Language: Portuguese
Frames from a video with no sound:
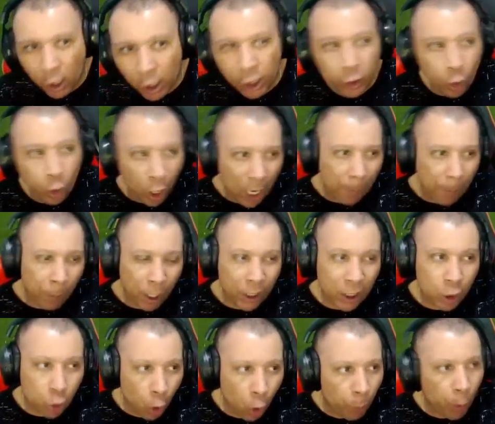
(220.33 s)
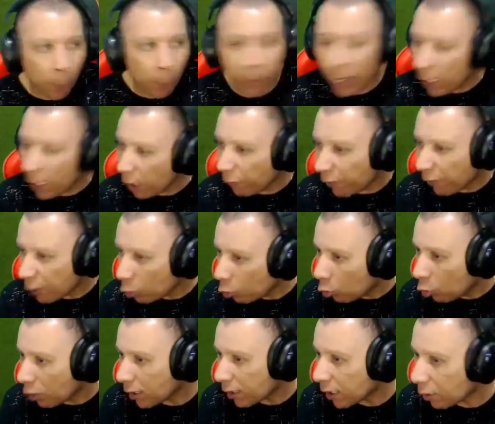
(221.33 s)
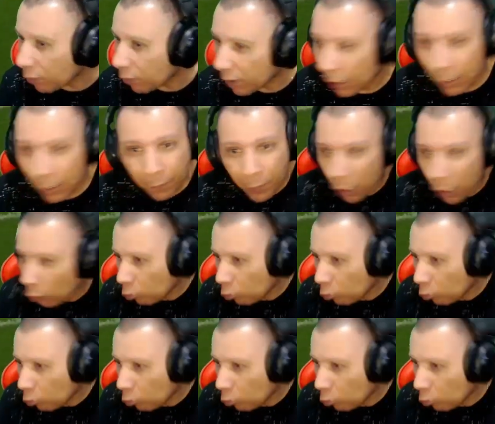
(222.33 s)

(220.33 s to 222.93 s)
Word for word: E olha a bola que sobrou para ele fazer o gol na sequência. Não,